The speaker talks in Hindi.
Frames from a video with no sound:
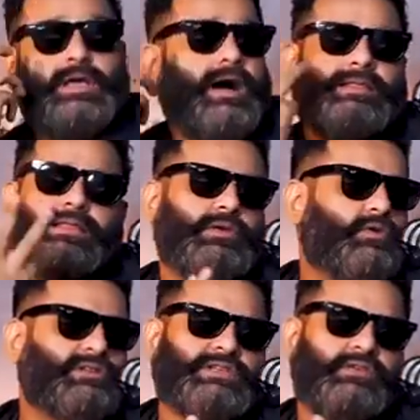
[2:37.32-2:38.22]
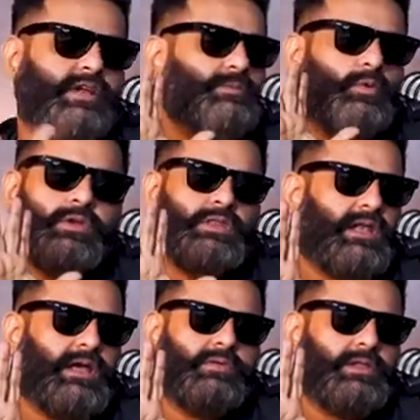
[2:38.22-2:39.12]
याद नहीं है किस डिवाइस पर उन्होंने
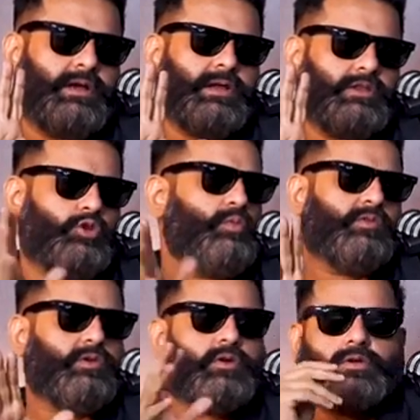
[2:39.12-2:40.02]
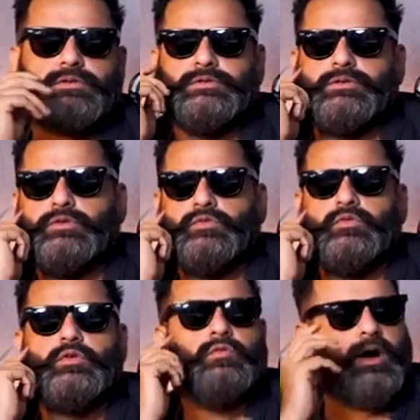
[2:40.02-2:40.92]
तिलावत लगाई थी टू बी ऑनेस्ट तो
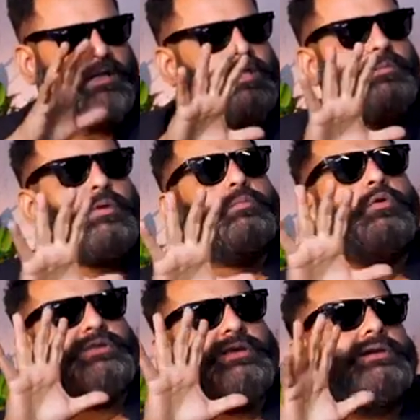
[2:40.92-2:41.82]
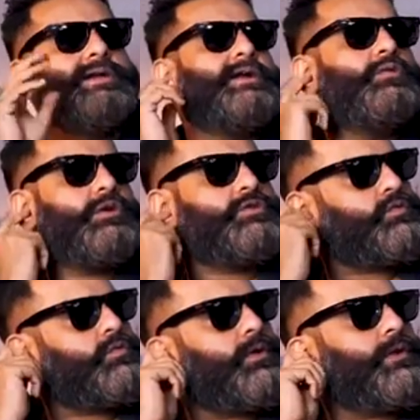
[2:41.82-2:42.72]
वो वाकई में बहुत इरीटेट होना
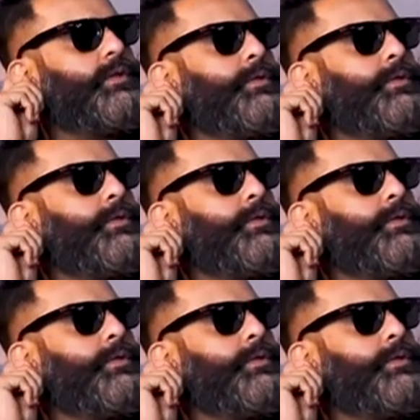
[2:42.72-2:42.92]
शुरू हो गया